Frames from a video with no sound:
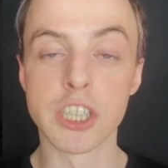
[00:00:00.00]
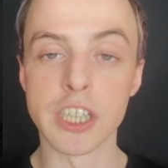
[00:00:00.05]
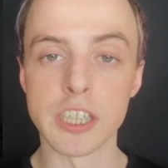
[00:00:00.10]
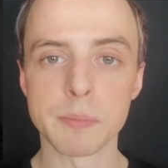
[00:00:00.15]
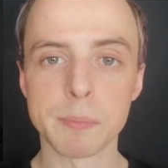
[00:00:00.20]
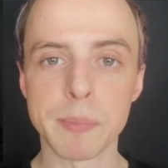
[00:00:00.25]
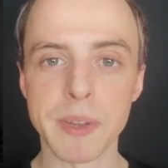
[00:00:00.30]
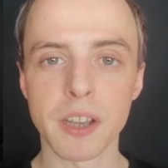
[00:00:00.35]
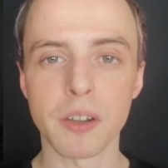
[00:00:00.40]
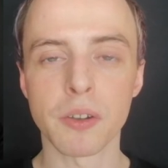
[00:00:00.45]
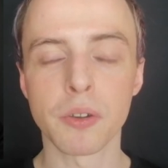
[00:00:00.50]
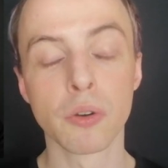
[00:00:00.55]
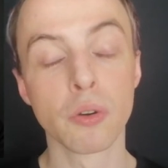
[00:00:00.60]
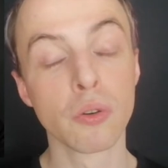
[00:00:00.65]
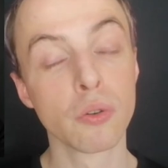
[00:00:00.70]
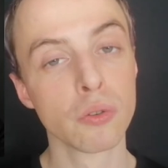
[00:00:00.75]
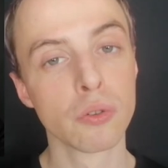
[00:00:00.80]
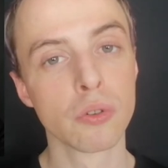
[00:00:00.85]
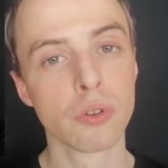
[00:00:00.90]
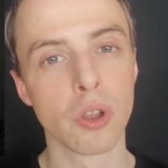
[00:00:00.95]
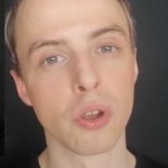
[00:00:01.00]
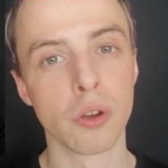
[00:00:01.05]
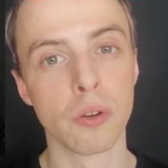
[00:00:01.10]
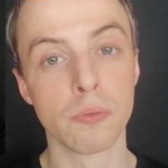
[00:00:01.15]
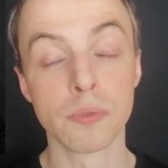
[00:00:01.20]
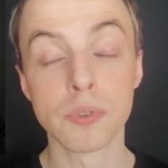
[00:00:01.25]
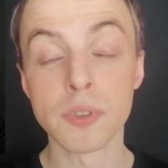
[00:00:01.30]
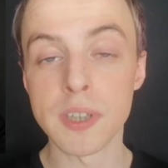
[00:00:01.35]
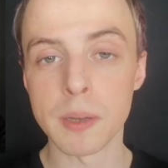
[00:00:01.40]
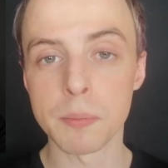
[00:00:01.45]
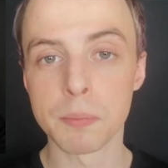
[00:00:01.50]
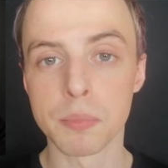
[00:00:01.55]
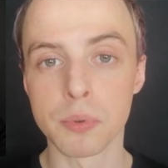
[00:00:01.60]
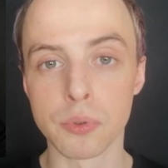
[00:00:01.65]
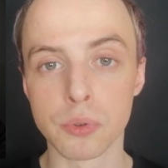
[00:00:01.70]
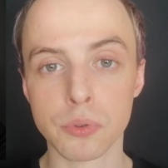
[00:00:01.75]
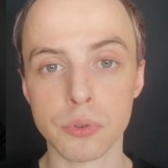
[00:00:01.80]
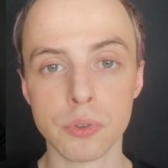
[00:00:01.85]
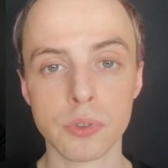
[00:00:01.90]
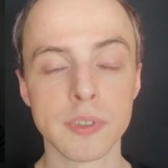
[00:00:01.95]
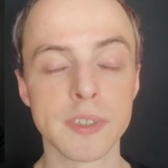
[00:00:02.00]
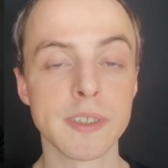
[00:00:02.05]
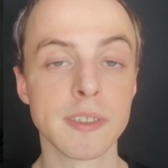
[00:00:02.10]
J'espère que le look vous a plu.